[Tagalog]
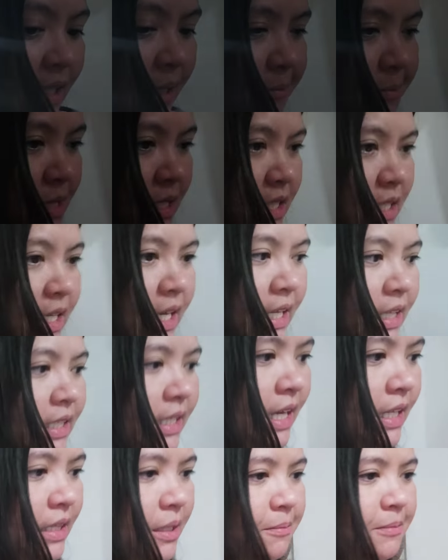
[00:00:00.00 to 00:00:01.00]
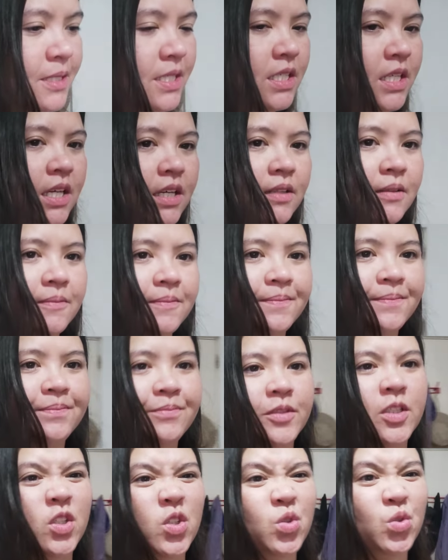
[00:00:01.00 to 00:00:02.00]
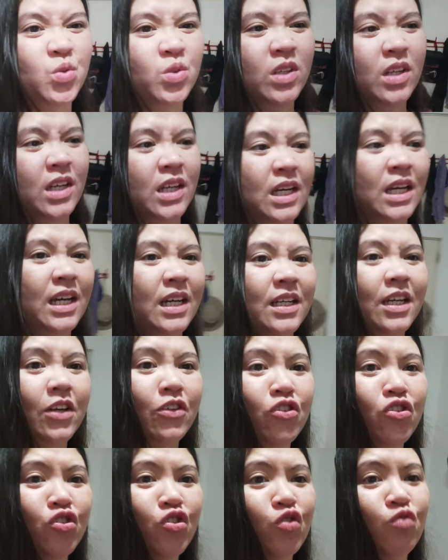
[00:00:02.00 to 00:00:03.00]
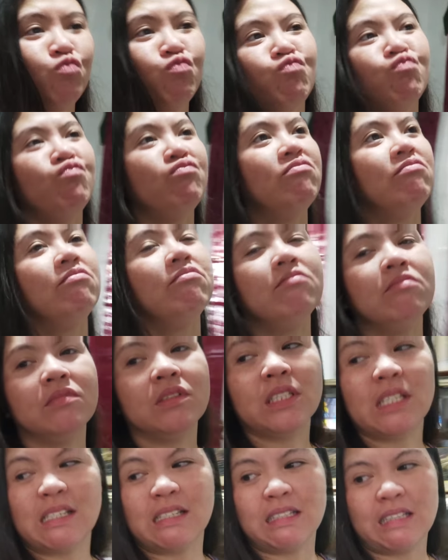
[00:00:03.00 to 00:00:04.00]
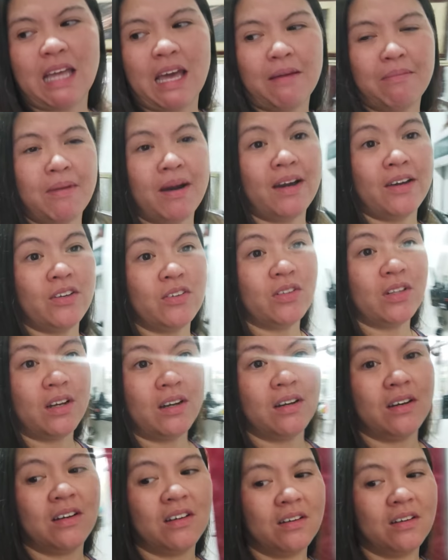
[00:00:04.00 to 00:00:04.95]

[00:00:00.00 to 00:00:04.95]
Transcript: in the biscuit? Get the biscuit. Yun. Ganun yung sistema ngayon ng,